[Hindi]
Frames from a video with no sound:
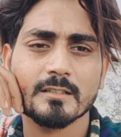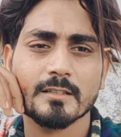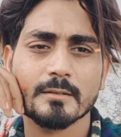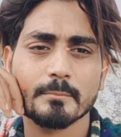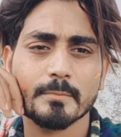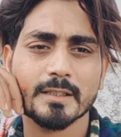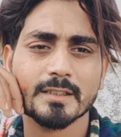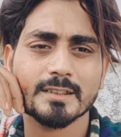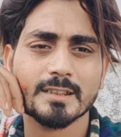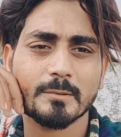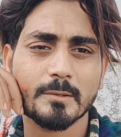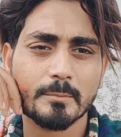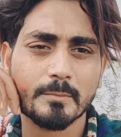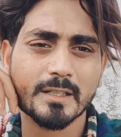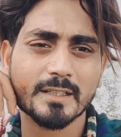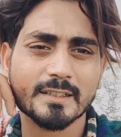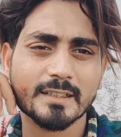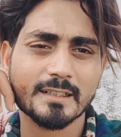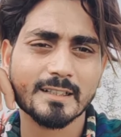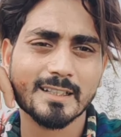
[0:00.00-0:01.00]
मन जब हम
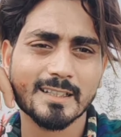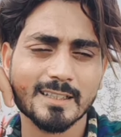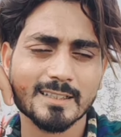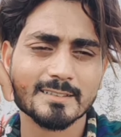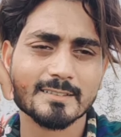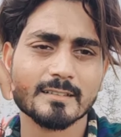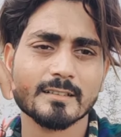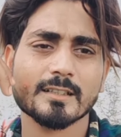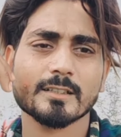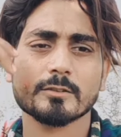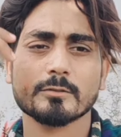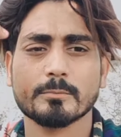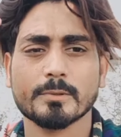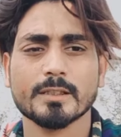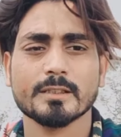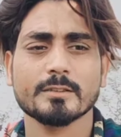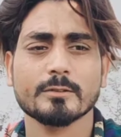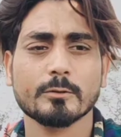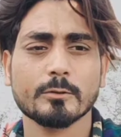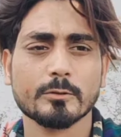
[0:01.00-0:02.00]
अकेला ही हंस रहा तो
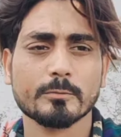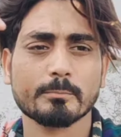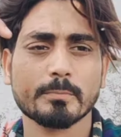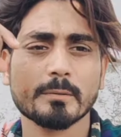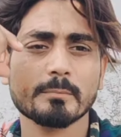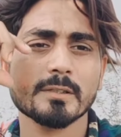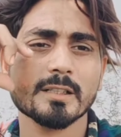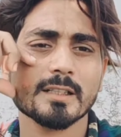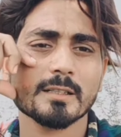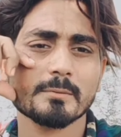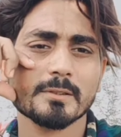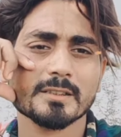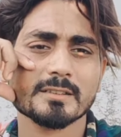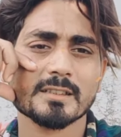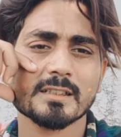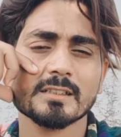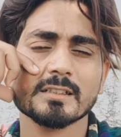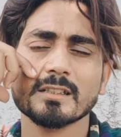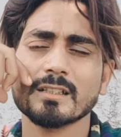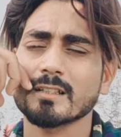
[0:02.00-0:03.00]
भाई और पब्लिक का भी
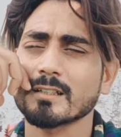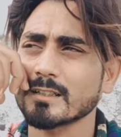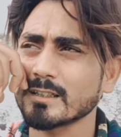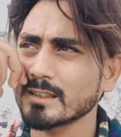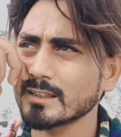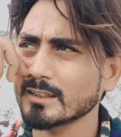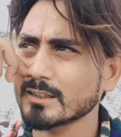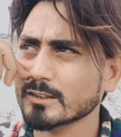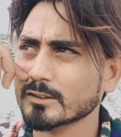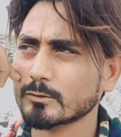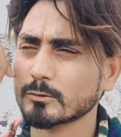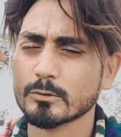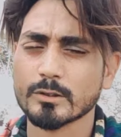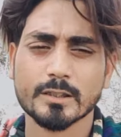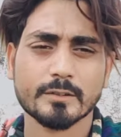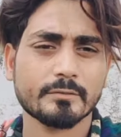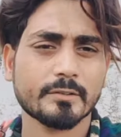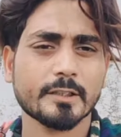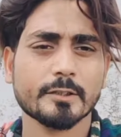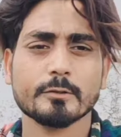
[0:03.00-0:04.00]
हंसा दिया तो
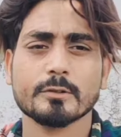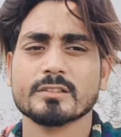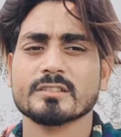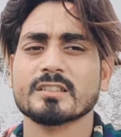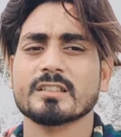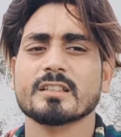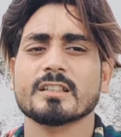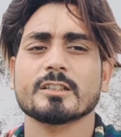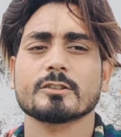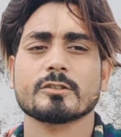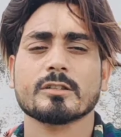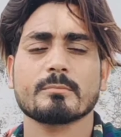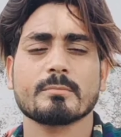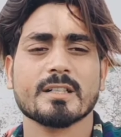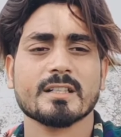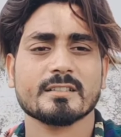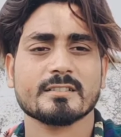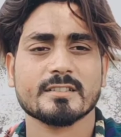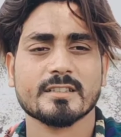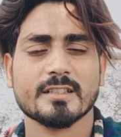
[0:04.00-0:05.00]
अगर वीडियो अच्छी लगे तो
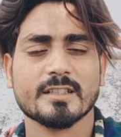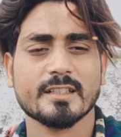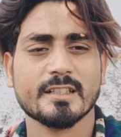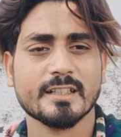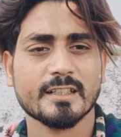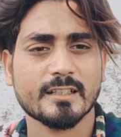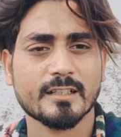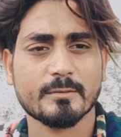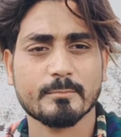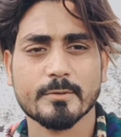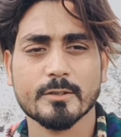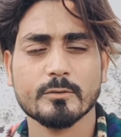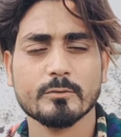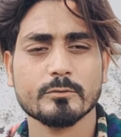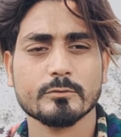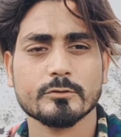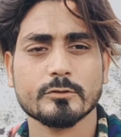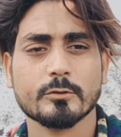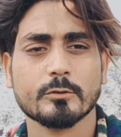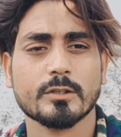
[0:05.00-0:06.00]
हमारे चैनल इक्का
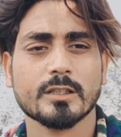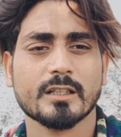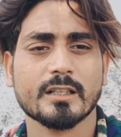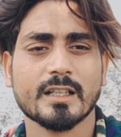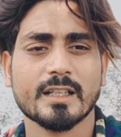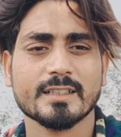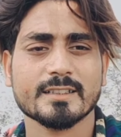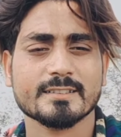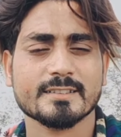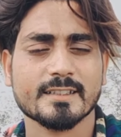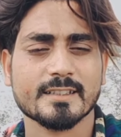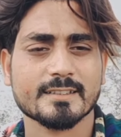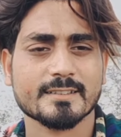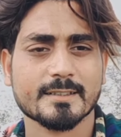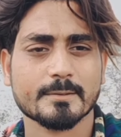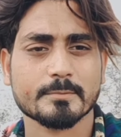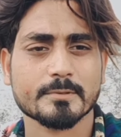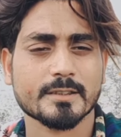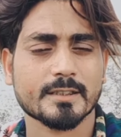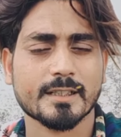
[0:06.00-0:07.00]
महूँ जो कि लाइक शेयर
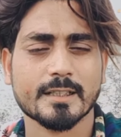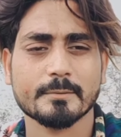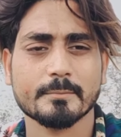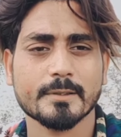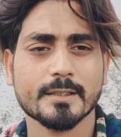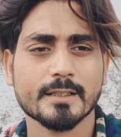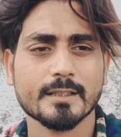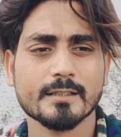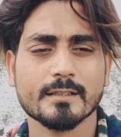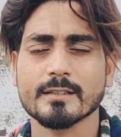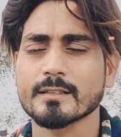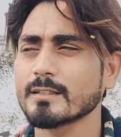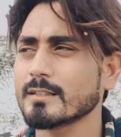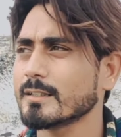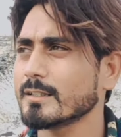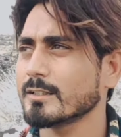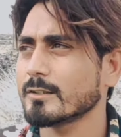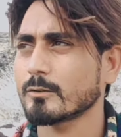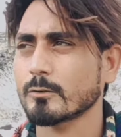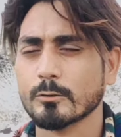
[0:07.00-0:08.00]
सब्सक्राइब करें
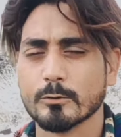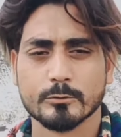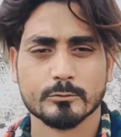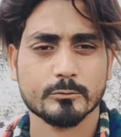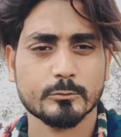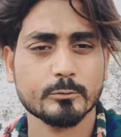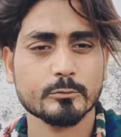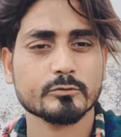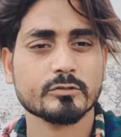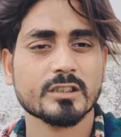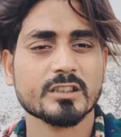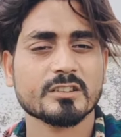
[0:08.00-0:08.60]
और दूसरा